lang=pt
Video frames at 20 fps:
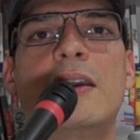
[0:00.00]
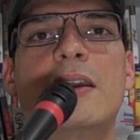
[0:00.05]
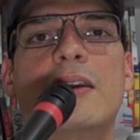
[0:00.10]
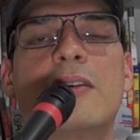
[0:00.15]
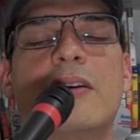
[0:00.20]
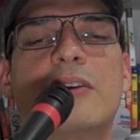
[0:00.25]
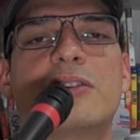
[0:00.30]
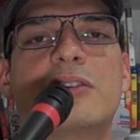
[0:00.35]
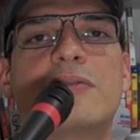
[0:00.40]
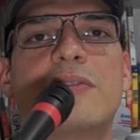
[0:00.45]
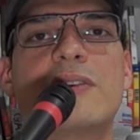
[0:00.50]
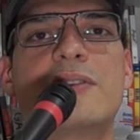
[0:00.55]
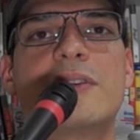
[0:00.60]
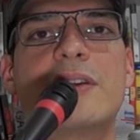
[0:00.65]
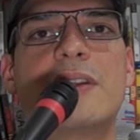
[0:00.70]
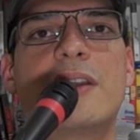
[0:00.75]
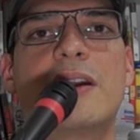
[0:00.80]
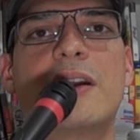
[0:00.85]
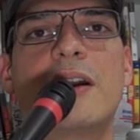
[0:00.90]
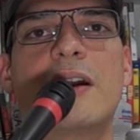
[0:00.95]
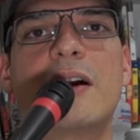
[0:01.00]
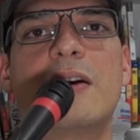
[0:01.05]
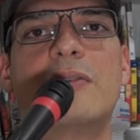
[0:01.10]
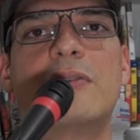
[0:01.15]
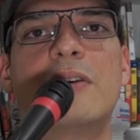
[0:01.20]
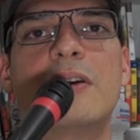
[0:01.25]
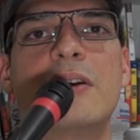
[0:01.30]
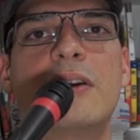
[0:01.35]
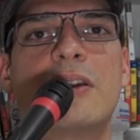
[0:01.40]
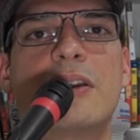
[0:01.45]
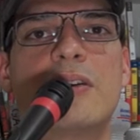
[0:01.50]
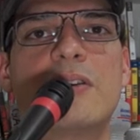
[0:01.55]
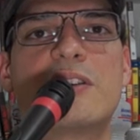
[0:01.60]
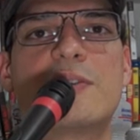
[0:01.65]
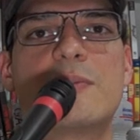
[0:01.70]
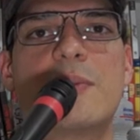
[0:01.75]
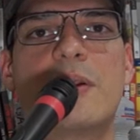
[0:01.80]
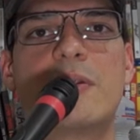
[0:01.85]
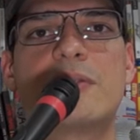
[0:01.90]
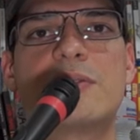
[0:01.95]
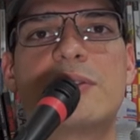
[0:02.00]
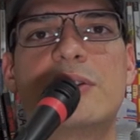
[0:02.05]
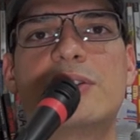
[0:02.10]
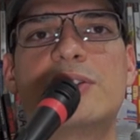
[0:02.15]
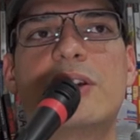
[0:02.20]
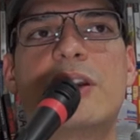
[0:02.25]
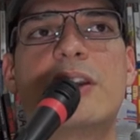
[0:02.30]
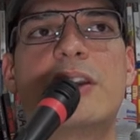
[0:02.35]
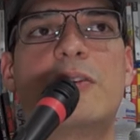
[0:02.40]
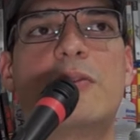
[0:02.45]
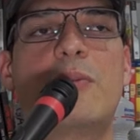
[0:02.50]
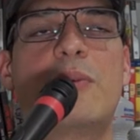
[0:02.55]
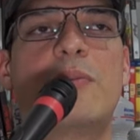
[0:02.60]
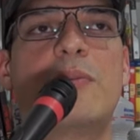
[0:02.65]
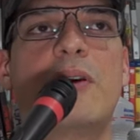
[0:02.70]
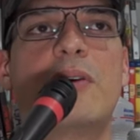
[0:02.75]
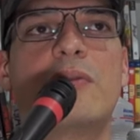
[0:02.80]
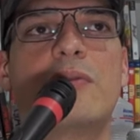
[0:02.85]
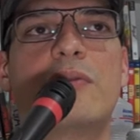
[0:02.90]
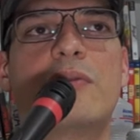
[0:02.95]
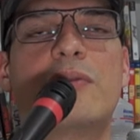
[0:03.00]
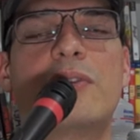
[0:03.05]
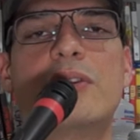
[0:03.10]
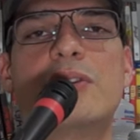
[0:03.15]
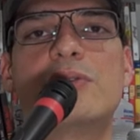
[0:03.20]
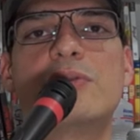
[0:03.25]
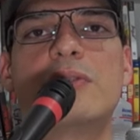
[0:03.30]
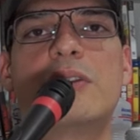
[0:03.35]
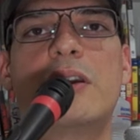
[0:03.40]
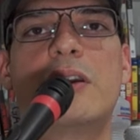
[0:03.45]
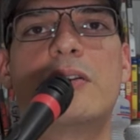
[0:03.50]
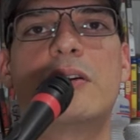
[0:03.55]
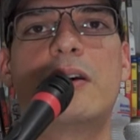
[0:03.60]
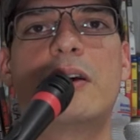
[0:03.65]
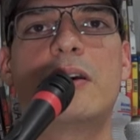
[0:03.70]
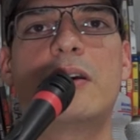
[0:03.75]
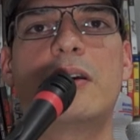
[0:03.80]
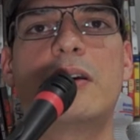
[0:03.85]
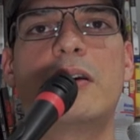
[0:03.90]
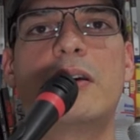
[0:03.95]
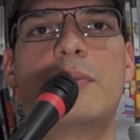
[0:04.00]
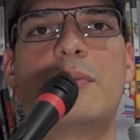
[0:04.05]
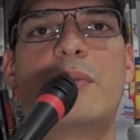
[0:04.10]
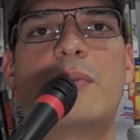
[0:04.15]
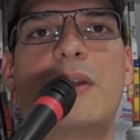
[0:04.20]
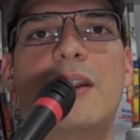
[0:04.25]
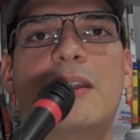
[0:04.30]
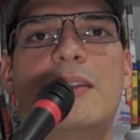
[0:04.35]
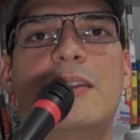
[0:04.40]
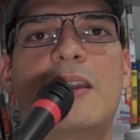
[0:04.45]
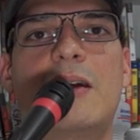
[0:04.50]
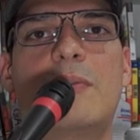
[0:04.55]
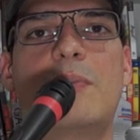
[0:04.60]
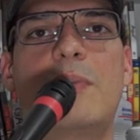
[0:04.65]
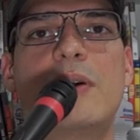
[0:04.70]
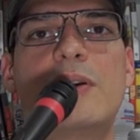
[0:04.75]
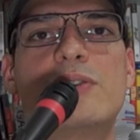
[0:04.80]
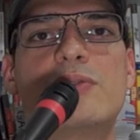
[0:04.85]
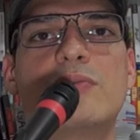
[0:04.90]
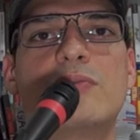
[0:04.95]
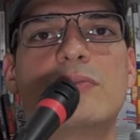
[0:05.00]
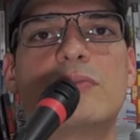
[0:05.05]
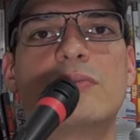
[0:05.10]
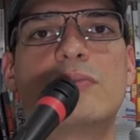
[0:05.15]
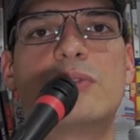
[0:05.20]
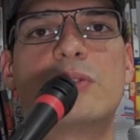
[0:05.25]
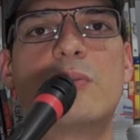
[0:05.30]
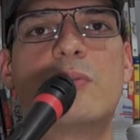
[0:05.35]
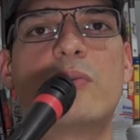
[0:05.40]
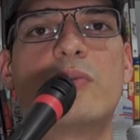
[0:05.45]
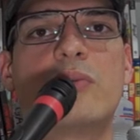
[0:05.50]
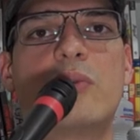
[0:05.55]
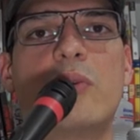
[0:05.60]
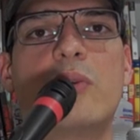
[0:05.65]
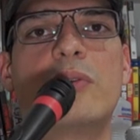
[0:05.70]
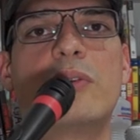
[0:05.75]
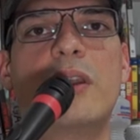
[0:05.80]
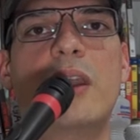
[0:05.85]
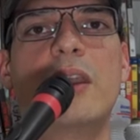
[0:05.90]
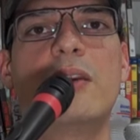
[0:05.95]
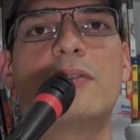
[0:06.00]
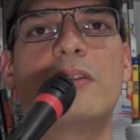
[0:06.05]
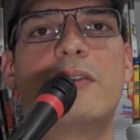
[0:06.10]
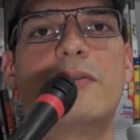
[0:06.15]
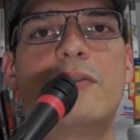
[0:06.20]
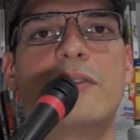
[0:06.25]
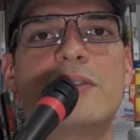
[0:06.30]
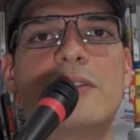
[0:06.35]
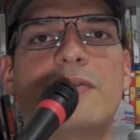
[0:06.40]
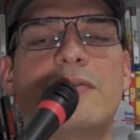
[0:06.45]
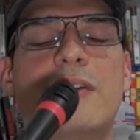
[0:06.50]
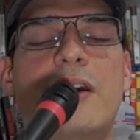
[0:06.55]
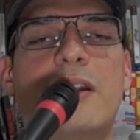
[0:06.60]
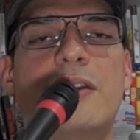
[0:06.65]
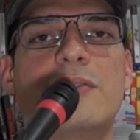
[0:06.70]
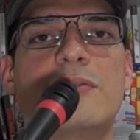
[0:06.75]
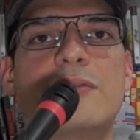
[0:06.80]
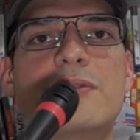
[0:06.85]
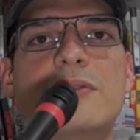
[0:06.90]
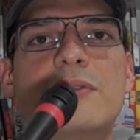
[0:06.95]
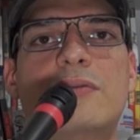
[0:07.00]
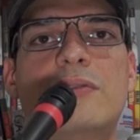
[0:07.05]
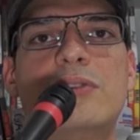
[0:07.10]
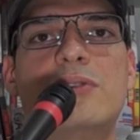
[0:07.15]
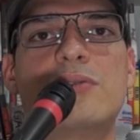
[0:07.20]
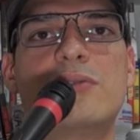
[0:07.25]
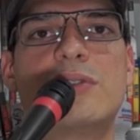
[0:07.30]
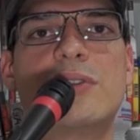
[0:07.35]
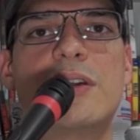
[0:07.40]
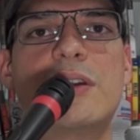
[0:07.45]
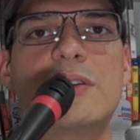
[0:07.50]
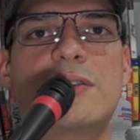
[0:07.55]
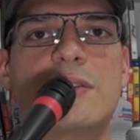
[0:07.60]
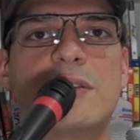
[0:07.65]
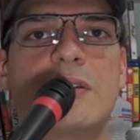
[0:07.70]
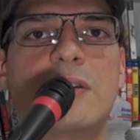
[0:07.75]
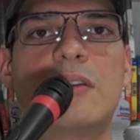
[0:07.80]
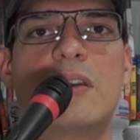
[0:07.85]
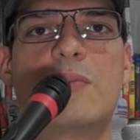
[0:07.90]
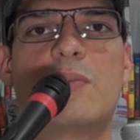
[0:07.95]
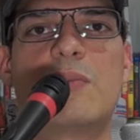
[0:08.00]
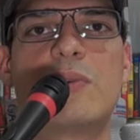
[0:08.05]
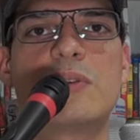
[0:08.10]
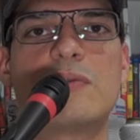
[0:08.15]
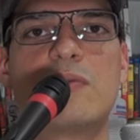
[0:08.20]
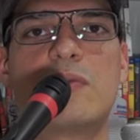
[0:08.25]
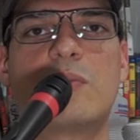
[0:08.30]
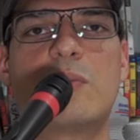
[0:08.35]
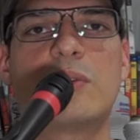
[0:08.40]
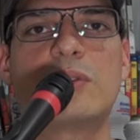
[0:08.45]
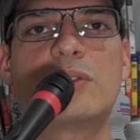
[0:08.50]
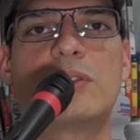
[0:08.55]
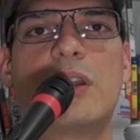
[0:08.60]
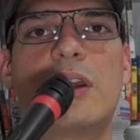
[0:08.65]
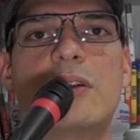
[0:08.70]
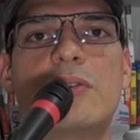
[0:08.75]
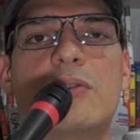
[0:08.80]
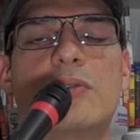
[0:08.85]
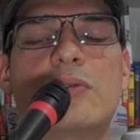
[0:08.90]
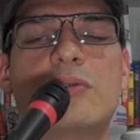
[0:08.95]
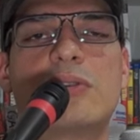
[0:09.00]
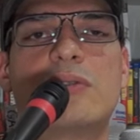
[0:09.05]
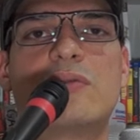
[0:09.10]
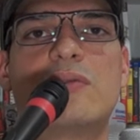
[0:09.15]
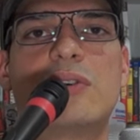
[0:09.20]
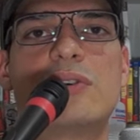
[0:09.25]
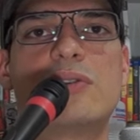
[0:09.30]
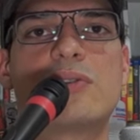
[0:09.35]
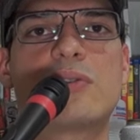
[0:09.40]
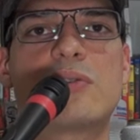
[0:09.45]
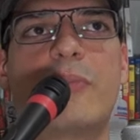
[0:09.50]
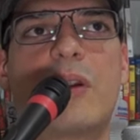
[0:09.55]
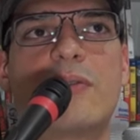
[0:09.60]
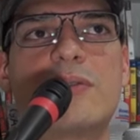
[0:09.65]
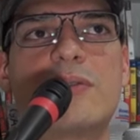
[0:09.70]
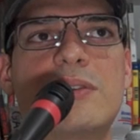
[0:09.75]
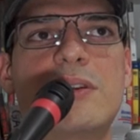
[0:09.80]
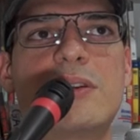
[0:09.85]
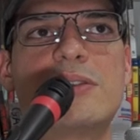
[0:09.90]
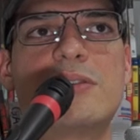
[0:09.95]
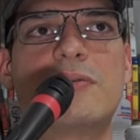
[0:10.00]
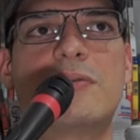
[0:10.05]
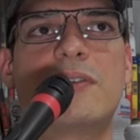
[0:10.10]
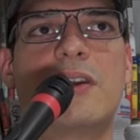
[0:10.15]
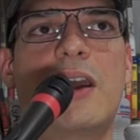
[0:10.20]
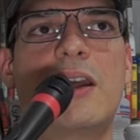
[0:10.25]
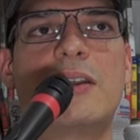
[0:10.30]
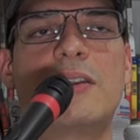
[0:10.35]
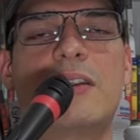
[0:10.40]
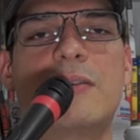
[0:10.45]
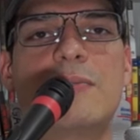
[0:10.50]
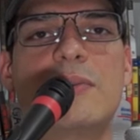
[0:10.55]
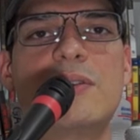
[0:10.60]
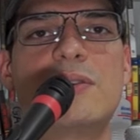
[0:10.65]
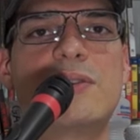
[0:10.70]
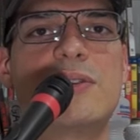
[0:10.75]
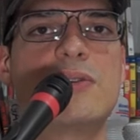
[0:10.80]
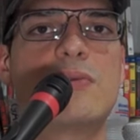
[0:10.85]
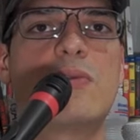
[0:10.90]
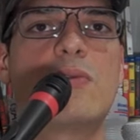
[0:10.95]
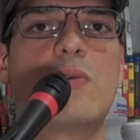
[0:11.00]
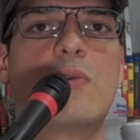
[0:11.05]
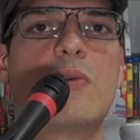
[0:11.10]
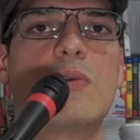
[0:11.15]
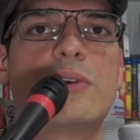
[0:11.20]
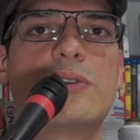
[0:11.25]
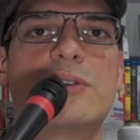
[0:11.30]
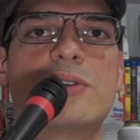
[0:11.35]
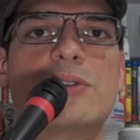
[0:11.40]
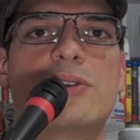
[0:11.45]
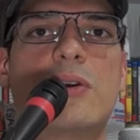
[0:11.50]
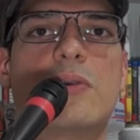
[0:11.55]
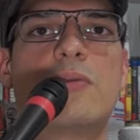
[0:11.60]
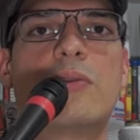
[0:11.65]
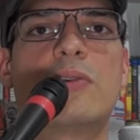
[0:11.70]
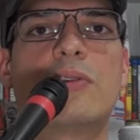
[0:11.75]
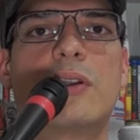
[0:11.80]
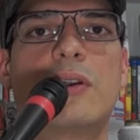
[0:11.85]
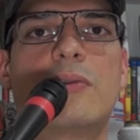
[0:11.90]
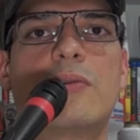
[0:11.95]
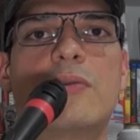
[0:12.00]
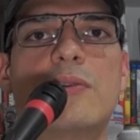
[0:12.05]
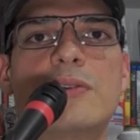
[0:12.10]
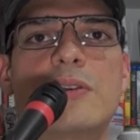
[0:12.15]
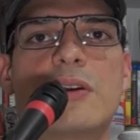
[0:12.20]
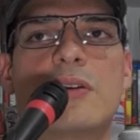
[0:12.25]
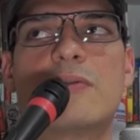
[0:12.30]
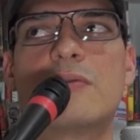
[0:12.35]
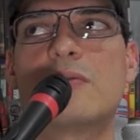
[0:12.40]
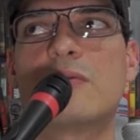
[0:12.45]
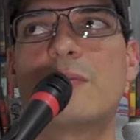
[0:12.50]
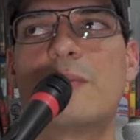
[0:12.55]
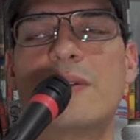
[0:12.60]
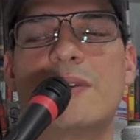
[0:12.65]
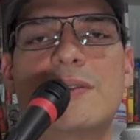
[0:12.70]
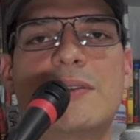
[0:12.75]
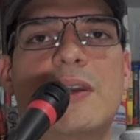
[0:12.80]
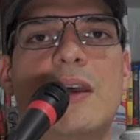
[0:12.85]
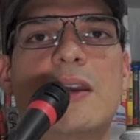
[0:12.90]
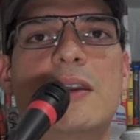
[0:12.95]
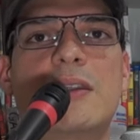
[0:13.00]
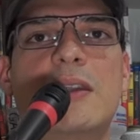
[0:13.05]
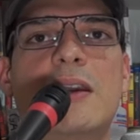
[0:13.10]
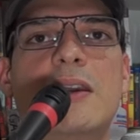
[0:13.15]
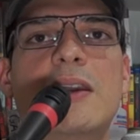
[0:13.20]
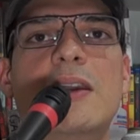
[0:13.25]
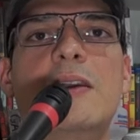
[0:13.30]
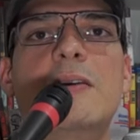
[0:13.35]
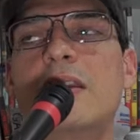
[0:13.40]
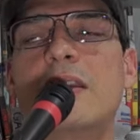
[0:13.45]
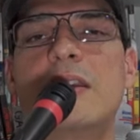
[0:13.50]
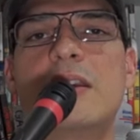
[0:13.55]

Eu acho que vai ser legal. Eu espero que seja aí o primeiro vídeo, né? A, a, primeira etapa aí de um tipo um torneio, né? Fazer vários vídeos desse. Depois eu vou postar aí outros vídeos para adivinharem também cinco coisas de alguma outra coisa que eu vou pensar ainda aí.